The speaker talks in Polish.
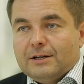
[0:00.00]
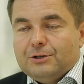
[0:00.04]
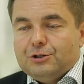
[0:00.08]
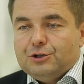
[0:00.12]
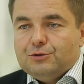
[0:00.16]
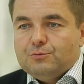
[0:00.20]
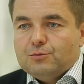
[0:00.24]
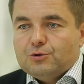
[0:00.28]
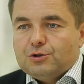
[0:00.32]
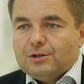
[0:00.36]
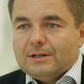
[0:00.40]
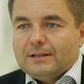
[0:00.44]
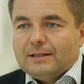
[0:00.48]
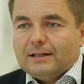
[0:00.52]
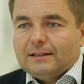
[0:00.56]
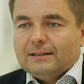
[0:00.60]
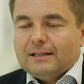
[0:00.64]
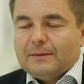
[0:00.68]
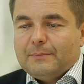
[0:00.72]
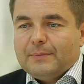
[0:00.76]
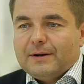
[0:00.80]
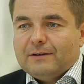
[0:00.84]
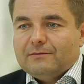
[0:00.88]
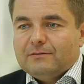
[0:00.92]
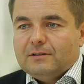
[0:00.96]
Leczyć można tak
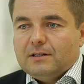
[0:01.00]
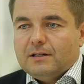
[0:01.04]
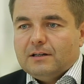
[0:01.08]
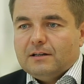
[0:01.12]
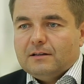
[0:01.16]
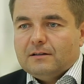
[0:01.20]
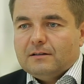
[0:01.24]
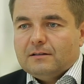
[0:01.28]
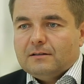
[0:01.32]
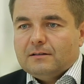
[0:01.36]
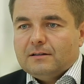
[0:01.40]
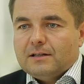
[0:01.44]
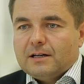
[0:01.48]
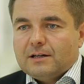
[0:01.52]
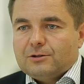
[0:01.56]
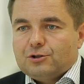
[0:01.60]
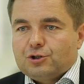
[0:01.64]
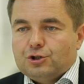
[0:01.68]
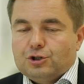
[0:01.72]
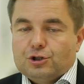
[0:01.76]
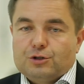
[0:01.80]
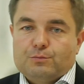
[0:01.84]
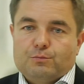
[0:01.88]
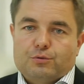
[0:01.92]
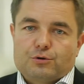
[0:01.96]
naprawdę e, na
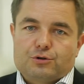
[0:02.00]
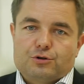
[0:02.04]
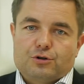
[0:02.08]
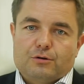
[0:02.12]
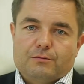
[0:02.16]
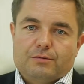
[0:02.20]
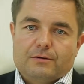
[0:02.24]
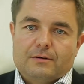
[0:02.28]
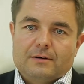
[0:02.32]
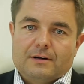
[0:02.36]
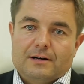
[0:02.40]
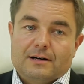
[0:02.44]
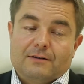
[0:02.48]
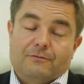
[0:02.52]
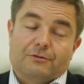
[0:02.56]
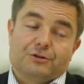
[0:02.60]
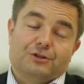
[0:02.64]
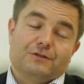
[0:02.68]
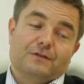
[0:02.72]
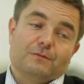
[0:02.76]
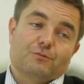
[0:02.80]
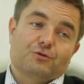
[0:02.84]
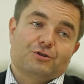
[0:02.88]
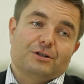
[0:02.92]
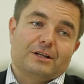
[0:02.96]
trzy sposoby, a
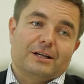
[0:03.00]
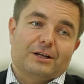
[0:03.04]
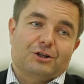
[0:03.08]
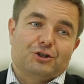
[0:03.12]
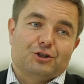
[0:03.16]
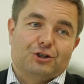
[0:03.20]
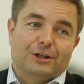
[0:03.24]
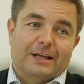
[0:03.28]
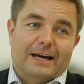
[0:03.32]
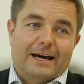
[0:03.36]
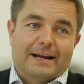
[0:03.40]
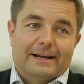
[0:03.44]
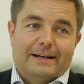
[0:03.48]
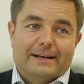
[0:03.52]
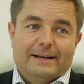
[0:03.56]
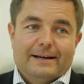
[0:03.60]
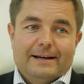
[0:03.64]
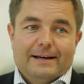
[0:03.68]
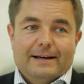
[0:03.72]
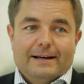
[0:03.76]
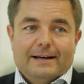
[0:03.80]
właściwie można na cztery.